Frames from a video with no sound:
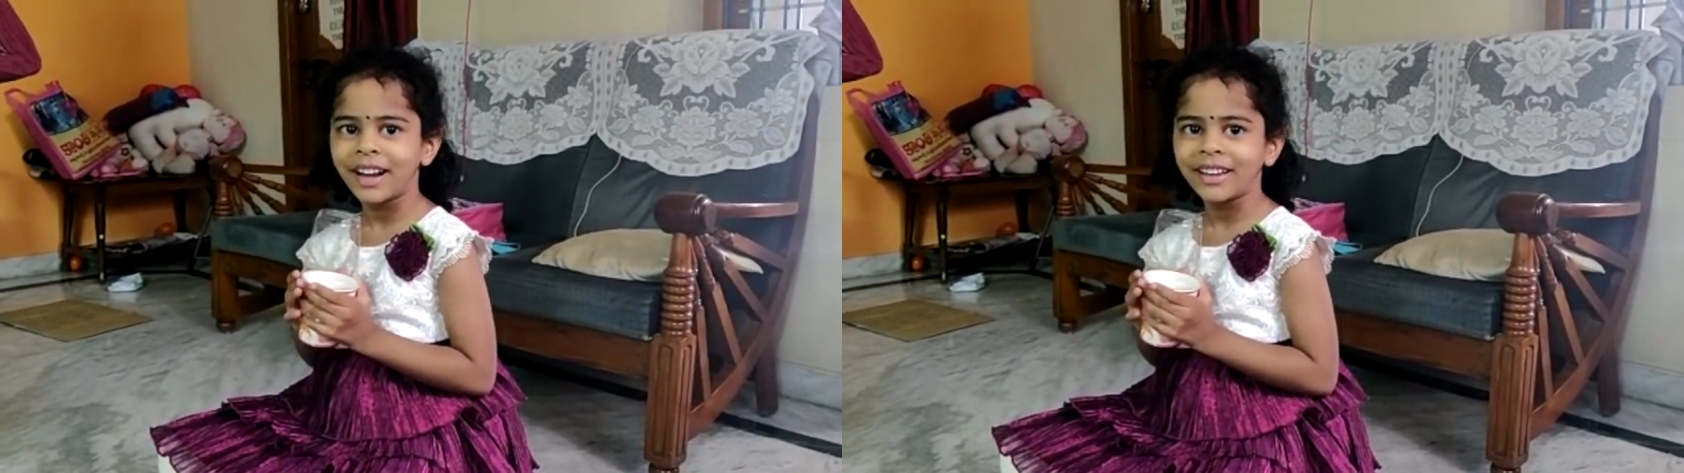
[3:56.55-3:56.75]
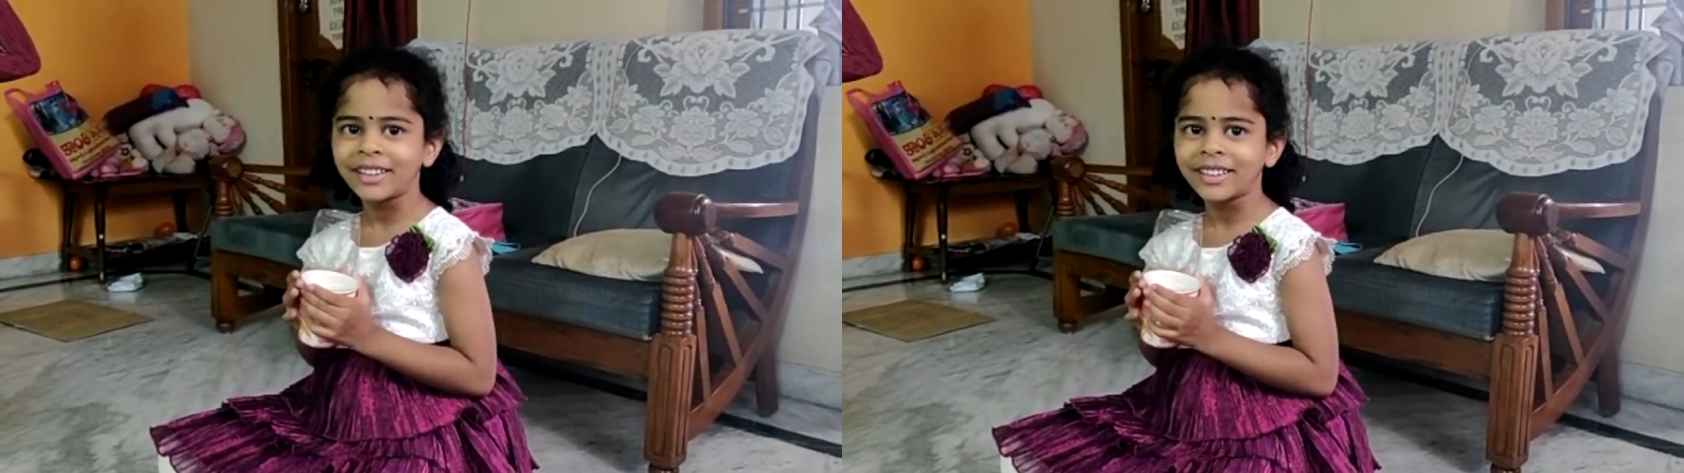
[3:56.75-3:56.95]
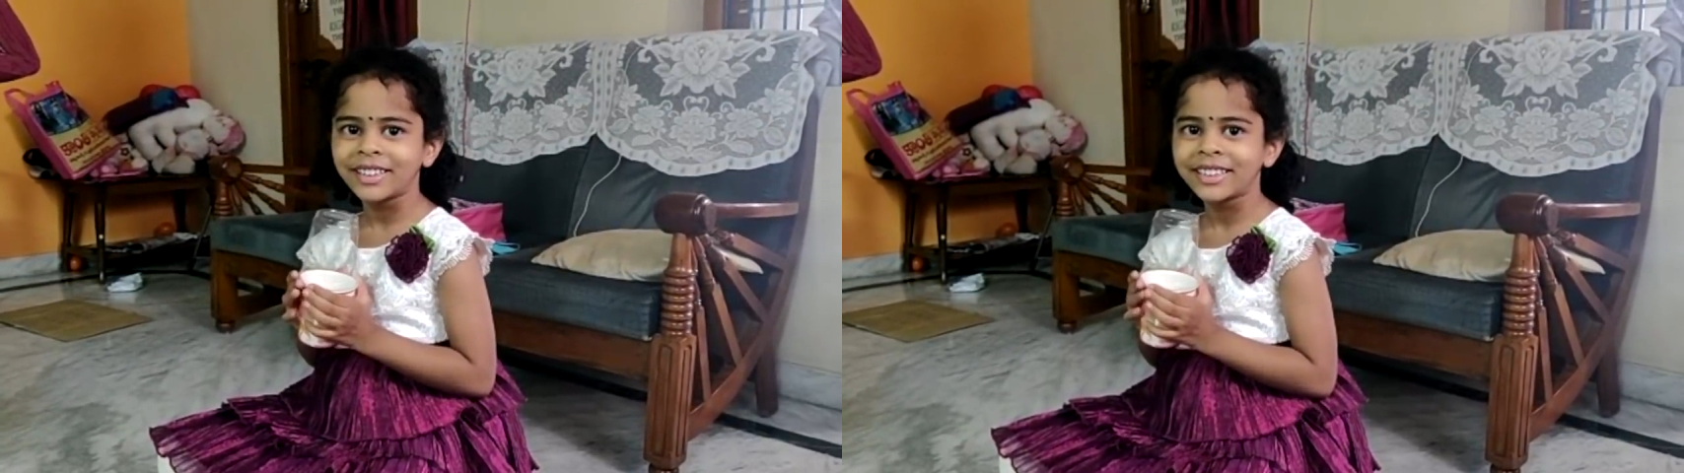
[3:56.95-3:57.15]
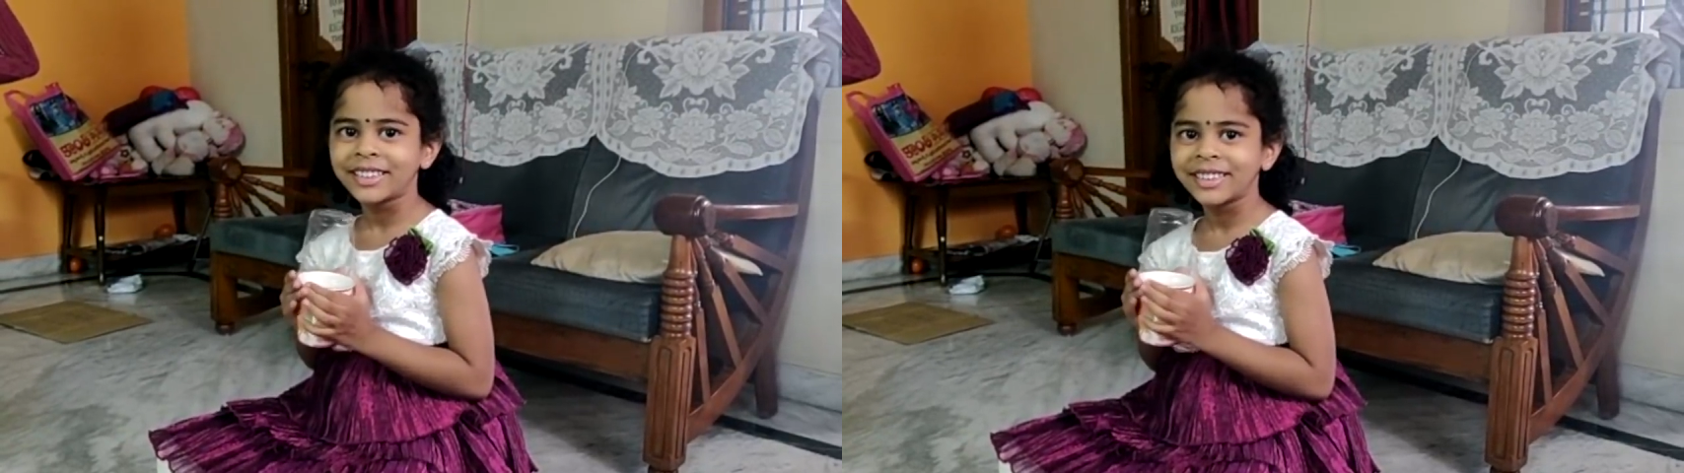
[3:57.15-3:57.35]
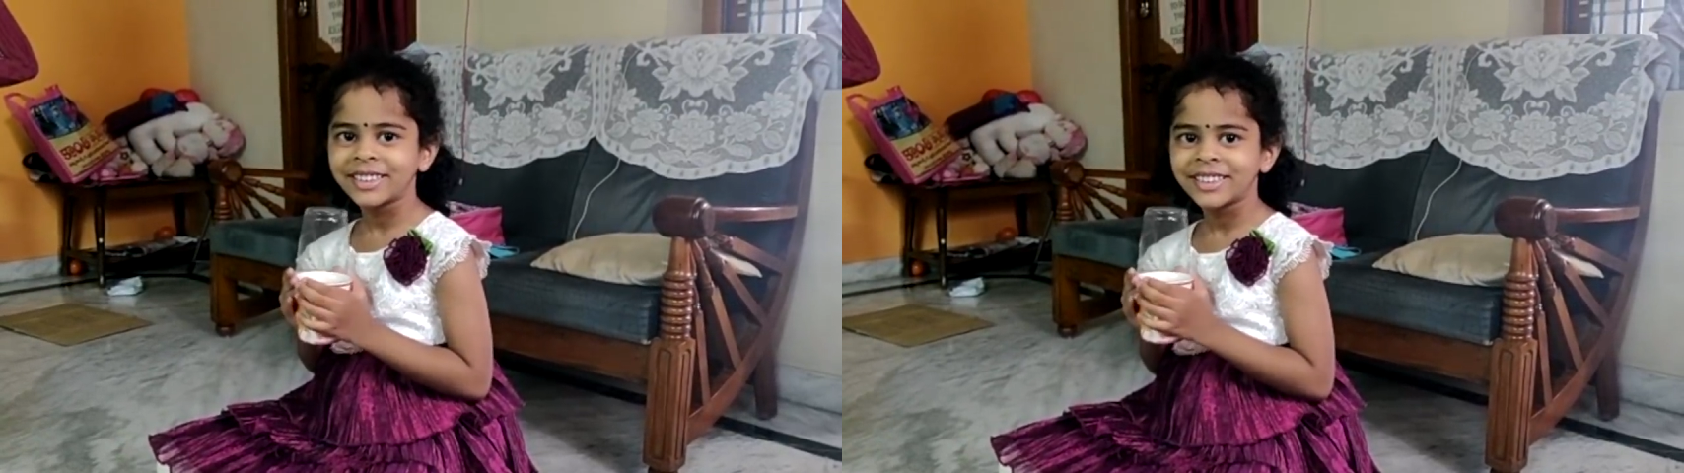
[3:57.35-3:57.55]
పర్చేస్
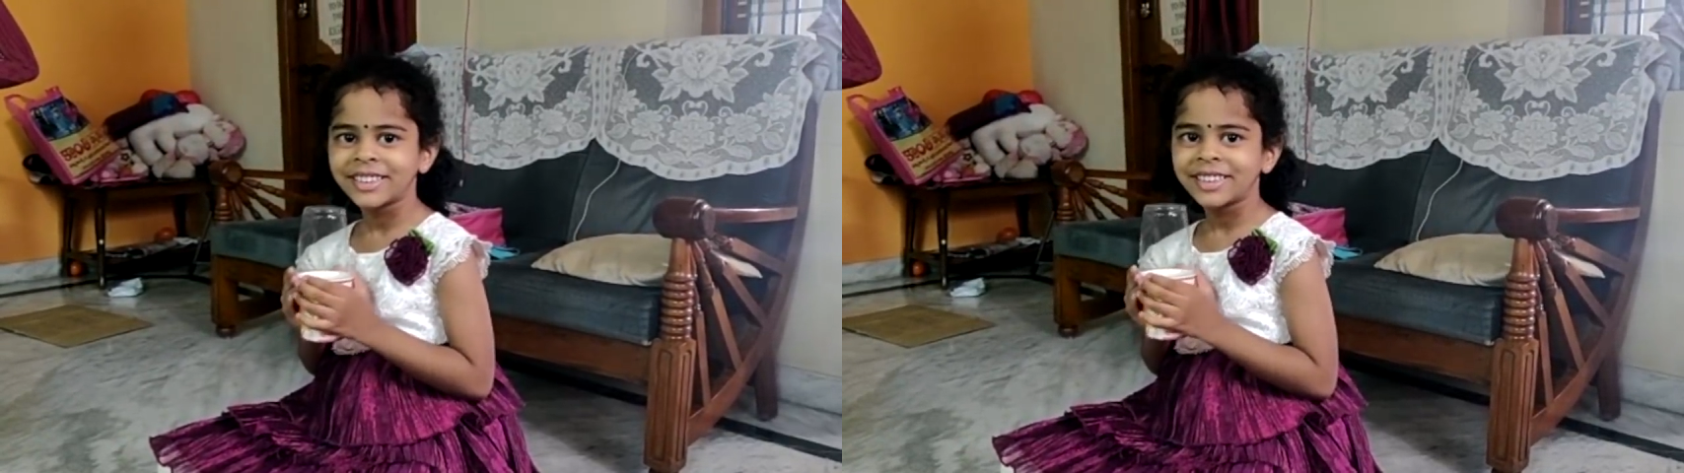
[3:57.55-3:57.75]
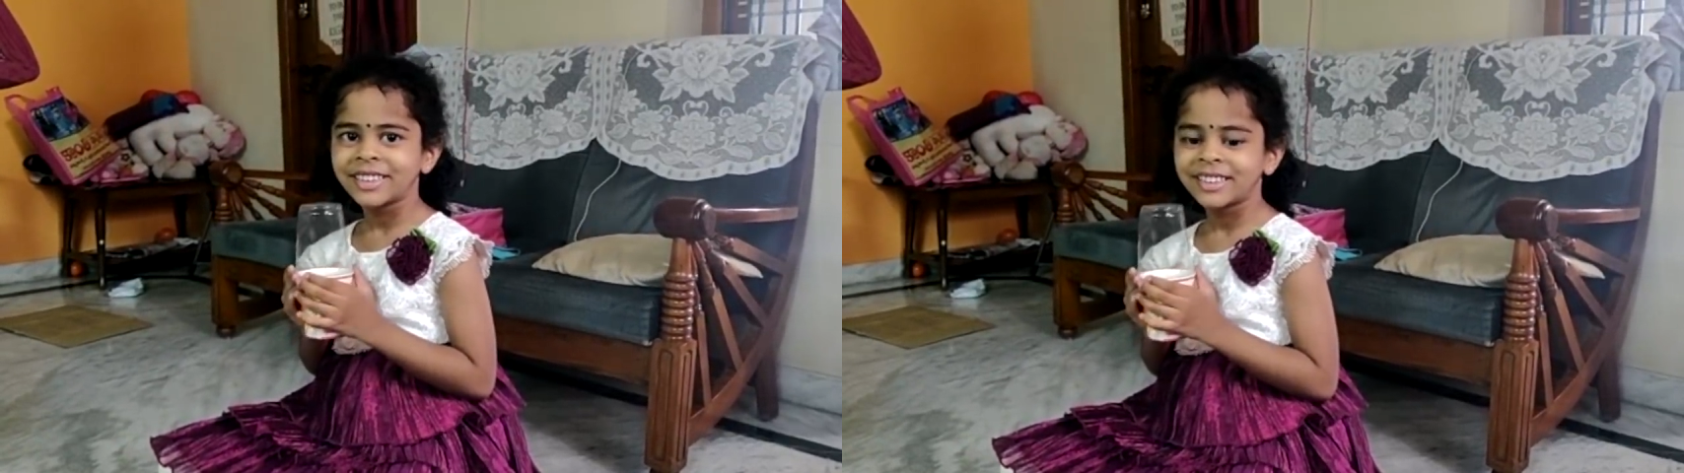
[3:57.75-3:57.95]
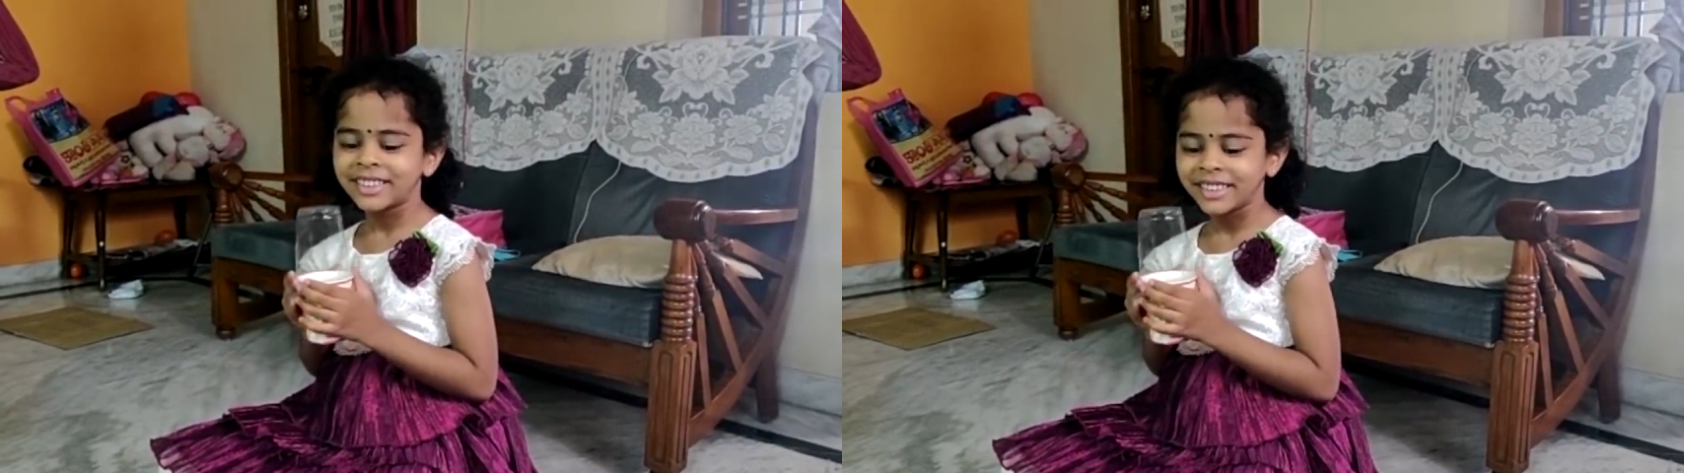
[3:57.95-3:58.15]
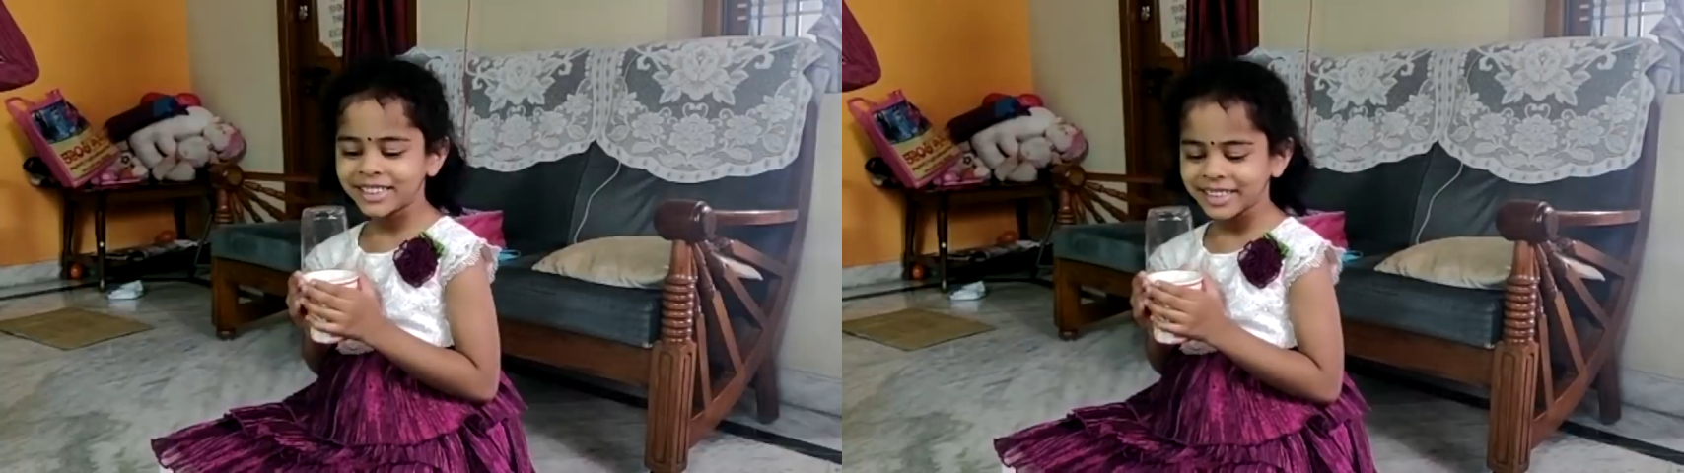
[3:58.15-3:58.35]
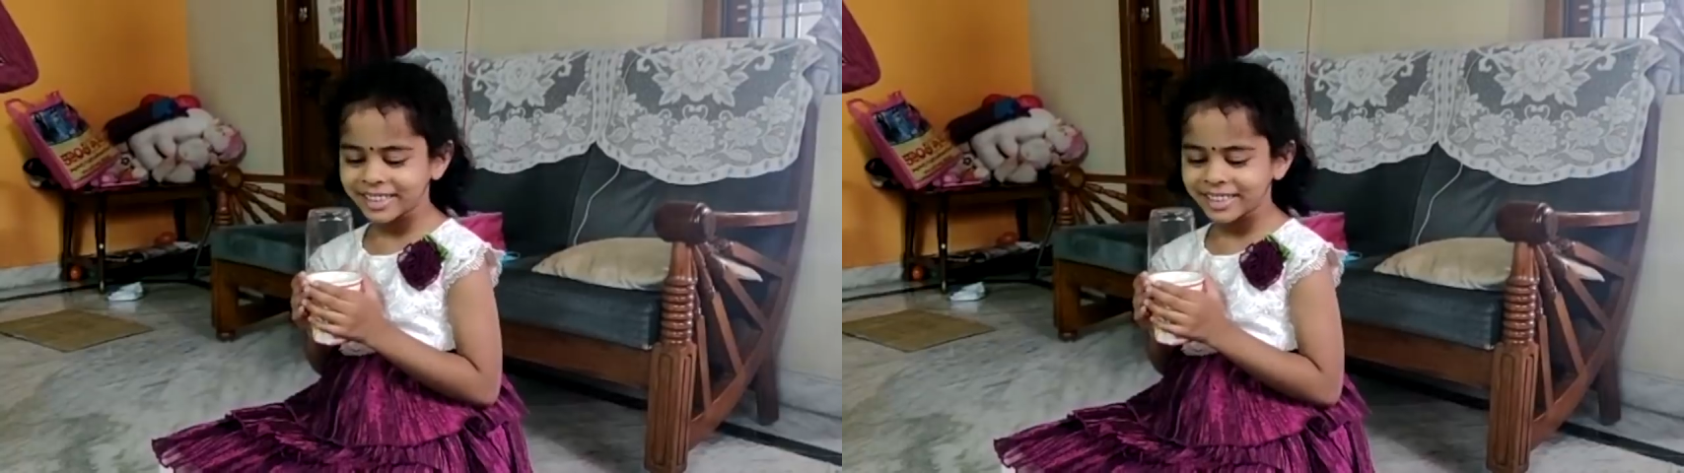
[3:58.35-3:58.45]
చేయొచ్చు అంటే